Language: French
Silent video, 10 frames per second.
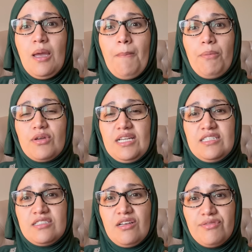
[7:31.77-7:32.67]
pour que
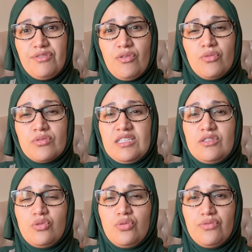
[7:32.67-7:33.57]
les enfants ont des
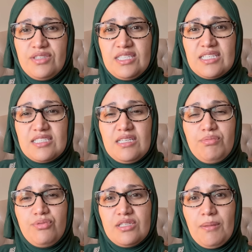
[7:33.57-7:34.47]
souvenirs, c'est le
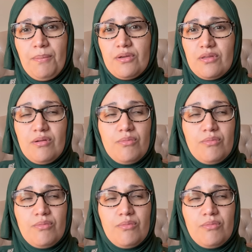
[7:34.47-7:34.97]
plus important.